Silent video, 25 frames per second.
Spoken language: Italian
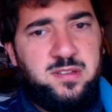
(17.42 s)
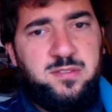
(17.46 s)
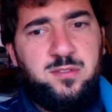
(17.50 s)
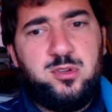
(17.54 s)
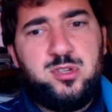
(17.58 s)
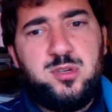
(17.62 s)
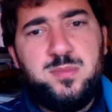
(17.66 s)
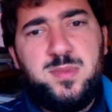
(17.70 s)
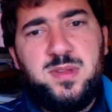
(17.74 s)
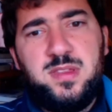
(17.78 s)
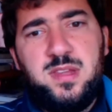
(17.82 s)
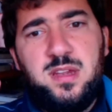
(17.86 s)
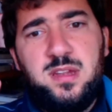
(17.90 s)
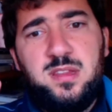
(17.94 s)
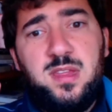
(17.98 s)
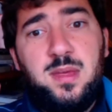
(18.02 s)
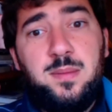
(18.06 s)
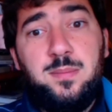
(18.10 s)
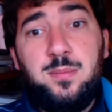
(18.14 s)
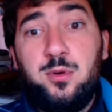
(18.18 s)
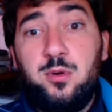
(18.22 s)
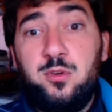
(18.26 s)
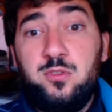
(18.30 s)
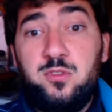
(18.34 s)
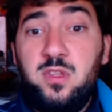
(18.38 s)
velocemente il
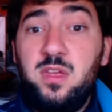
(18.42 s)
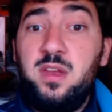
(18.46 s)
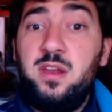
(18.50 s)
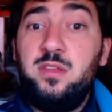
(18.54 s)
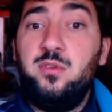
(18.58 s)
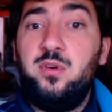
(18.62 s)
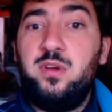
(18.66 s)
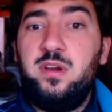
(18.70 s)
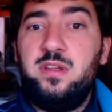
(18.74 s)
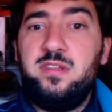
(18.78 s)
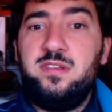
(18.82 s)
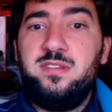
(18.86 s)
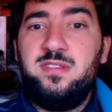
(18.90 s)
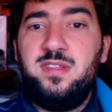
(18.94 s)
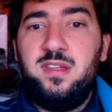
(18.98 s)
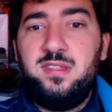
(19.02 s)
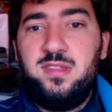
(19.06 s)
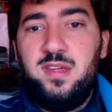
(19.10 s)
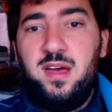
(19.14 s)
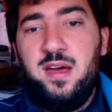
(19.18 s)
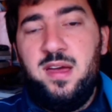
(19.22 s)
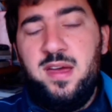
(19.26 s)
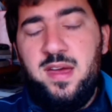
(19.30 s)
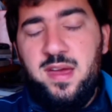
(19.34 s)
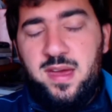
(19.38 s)
tempo, considerando che la
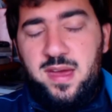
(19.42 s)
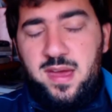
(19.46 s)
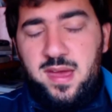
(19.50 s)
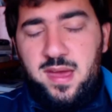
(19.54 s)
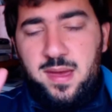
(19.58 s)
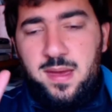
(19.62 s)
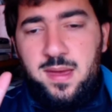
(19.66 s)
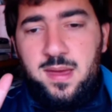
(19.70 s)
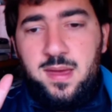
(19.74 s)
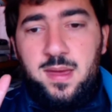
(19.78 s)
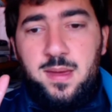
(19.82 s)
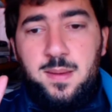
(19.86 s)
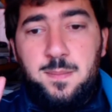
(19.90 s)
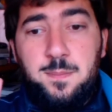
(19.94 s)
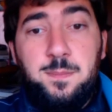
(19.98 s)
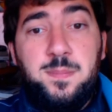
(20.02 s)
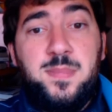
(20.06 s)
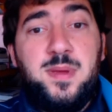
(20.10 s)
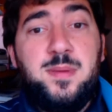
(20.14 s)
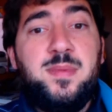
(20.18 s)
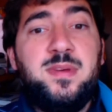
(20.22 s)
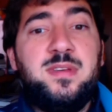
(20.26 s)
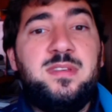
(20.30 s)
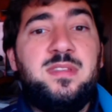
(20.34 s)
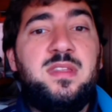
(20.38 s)
testata è
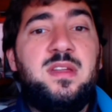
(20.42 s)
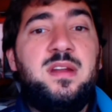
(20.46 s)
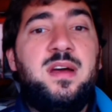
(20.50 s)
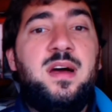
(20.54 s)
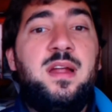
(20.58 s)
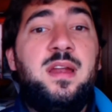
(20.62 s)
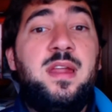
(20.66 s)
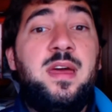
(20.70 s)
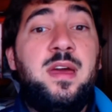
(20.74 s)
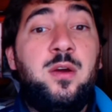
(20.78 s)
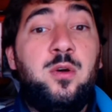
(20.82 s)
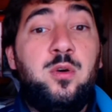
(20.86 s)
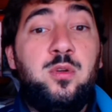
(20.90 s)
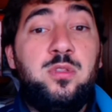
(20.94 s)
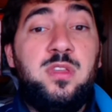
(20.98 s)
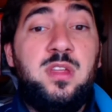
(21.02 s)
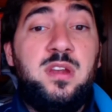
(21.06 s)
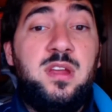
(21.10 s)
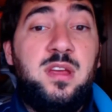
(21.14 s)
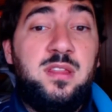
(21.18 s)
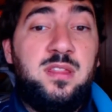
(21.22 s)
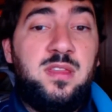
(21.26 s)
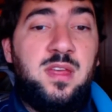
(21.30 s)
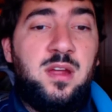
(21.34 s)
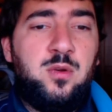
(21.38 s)
bimestrale,
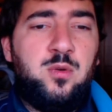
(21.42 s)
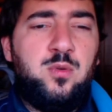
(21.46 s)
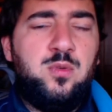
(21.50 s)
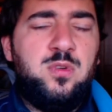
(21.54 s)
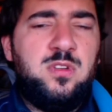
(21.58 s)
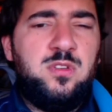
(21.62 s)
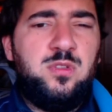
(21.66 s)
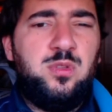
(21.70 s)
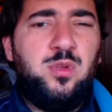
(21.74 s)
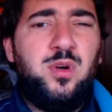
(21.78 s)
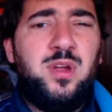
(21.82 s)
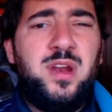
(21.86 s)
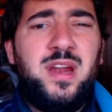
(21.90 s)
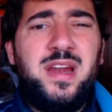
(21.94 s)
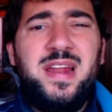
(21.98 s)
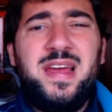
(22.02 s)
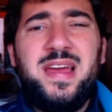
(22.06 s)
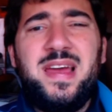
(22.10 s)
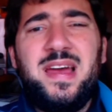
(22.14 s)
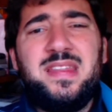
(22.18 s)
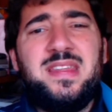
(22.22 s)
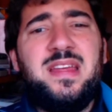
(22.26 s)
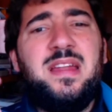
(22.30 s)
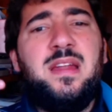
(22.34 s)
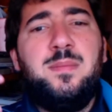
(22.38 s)
contenente alcune storie
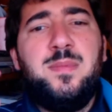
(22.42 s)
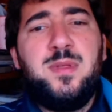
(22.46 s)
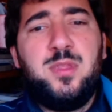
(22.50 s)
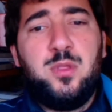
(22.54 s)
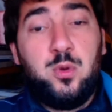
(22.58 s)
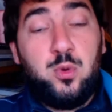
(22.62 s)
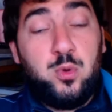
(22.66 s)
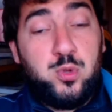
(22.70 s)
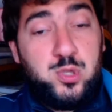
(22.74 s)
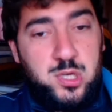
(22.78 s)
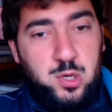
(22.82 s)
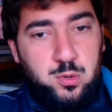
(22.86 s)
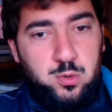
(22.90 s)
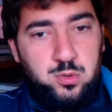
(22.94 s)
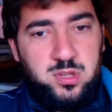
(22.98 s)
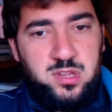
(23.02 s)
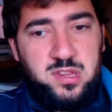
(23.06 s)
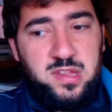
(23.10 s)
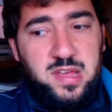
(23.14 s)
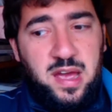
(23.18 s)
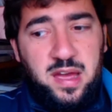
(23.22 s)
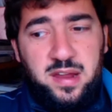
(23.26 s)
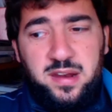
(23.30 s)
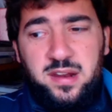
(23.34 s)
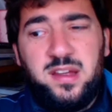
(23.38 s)
legate alla mitologia
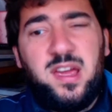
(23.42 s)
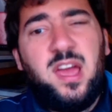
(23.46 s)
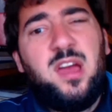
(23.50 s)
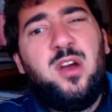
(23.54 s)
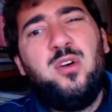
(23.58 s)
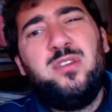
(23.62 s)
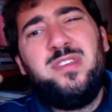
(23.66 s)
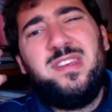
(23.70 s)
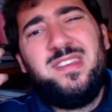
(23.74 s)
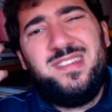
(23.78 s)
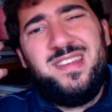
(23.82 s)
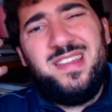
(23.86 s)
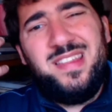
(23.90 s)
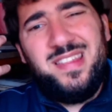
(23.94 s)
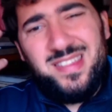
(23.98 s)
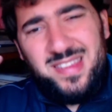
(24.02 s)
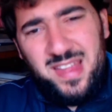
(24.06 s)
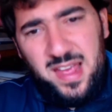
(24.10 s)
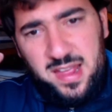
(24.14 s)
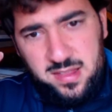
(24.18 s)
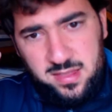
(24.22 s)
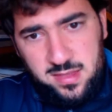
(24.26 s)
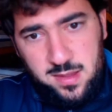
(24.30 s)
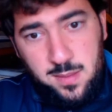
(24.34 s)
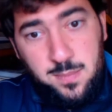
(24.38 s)
quotidiana. Che cosa si
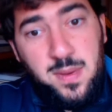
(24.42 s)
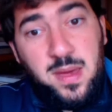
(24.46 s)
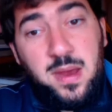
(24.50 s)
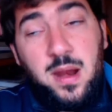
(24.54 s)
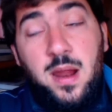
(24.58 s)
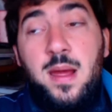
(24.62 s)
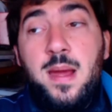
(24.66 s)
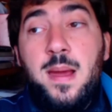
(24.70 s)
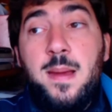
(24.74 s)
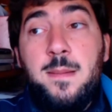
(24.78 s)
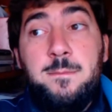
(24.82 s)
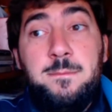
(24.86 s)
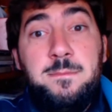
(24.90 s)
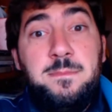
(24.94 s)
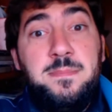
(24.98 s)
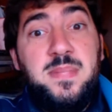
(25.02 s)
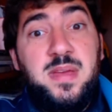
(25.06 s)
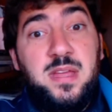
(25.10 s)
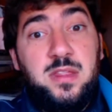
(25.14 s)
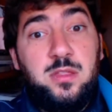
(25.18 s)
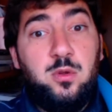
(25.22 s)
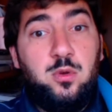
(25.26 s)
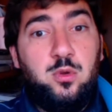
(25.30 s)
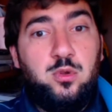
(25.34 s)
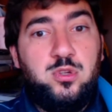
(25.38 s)
intende per
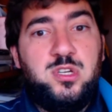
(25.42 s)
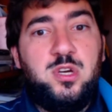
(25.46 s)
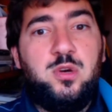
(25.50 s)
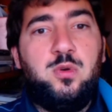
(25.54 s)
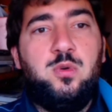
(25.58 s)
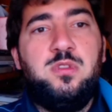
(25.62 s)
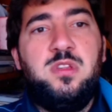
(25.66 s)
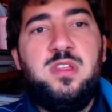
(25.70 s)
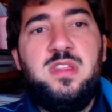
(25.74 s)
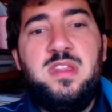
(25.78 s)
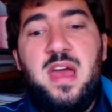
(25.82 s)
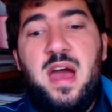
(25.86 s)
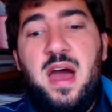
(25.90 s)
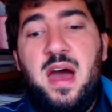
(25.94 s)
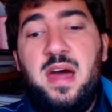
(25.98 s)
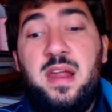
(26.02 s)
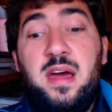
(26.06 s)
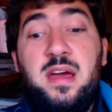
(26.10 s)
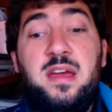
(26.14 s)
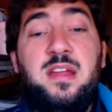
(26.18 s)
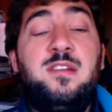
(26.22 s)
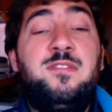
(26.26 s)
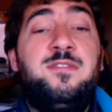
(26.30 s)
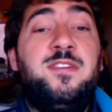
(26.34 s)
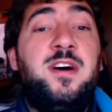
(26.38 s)
mitologia
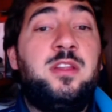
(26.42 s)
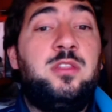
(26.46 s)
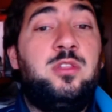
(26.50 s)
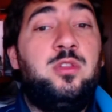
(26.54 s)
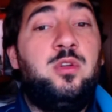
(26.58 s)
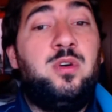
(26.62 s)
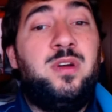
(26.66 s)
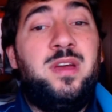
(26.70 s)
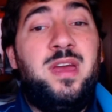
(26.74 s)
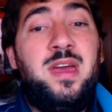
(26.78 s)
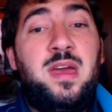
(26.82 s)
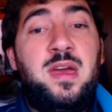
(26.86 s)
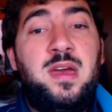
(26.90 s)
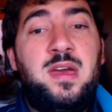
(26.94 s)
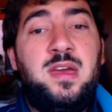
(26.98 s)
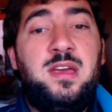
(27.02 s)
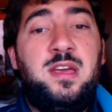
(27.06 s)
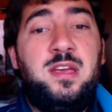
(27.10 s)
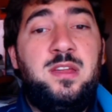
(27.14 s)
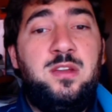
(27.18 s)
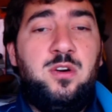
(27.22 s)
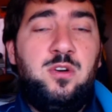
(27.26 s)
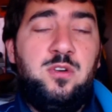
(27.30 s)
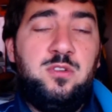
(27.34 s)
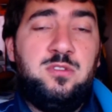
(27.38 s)
quotidiana? Il fatto che
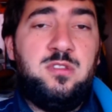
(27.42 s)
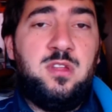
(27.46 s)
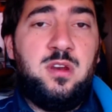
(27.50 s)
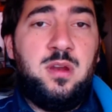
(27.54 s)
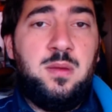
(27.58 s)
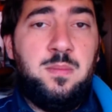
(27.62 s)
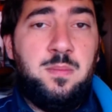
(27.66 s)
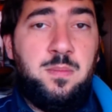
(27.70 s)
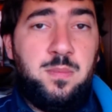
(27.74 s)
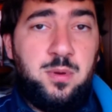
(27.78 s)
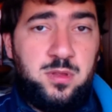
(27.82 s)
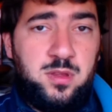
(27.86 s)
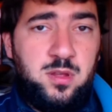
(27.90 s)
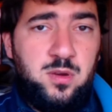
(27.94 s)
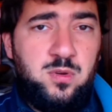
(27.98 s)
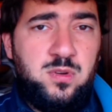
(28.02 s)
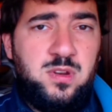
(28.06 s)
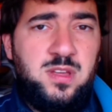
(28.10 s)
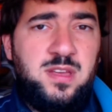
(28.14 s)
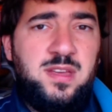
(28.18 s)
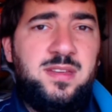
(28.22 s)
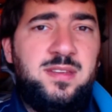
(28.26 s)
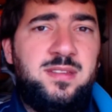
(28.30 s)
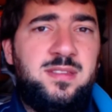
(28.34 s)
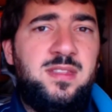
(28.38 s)
i nostri
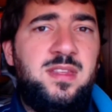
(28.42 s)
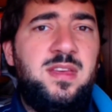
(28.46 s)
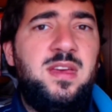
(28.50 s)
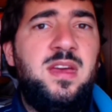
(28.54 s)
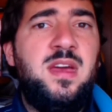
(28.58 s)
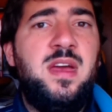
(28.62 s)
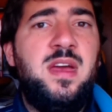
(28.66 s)
protagonisti,